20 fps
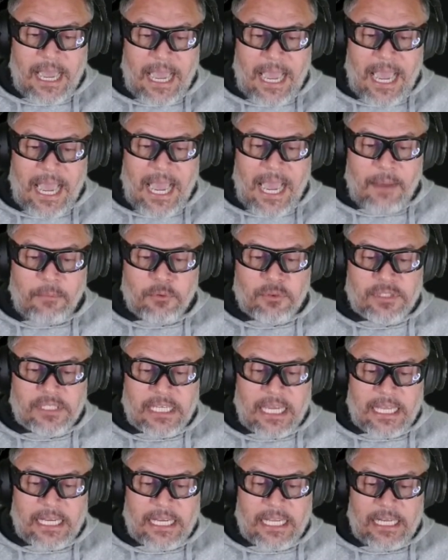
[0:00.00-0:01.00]
a
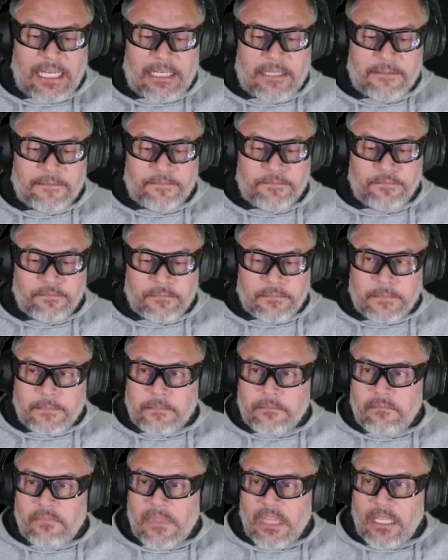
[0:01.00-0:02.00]
buscar el,
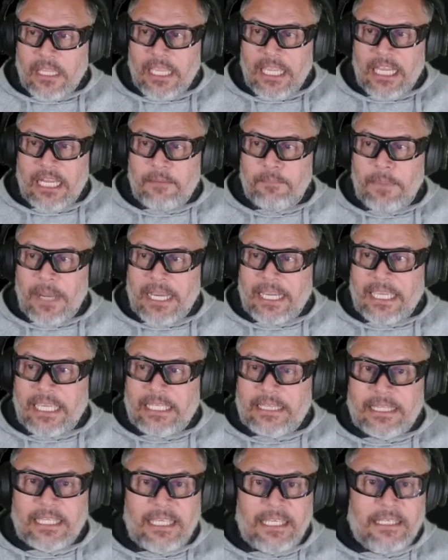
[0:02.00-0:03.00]
el
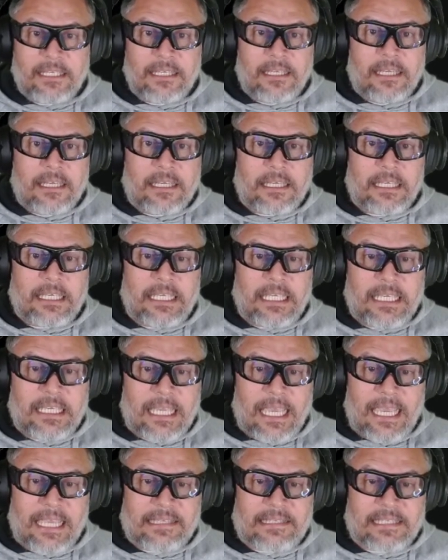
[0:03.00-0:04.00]
paquete. Y
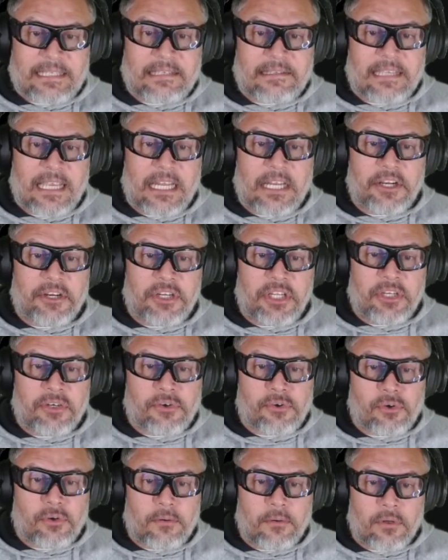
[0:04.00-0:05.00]
es este el Green
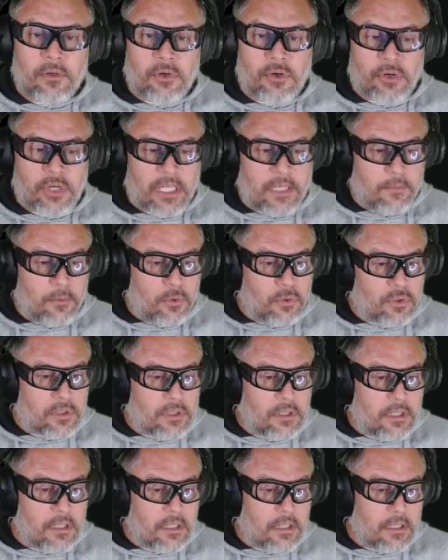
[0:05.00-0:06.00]
room Reboot,
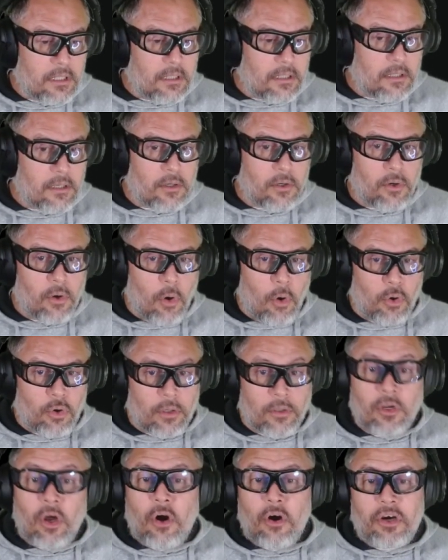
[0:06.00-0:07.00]
o
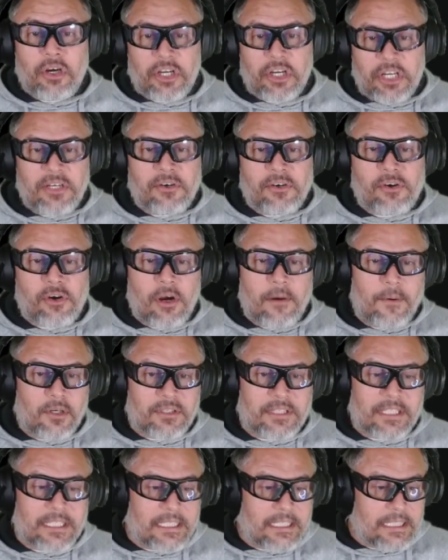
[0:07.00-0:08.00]
no, Green
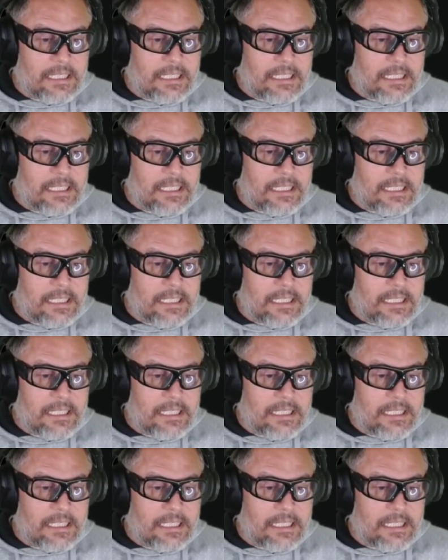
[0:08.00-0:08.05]
Robot